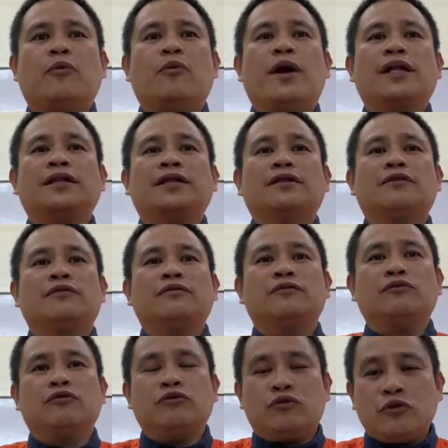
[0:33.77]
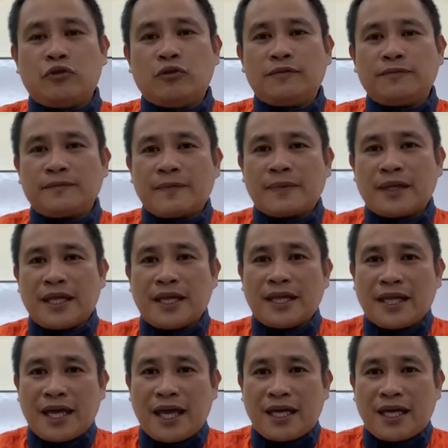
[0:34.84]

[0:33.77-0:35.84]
what to do in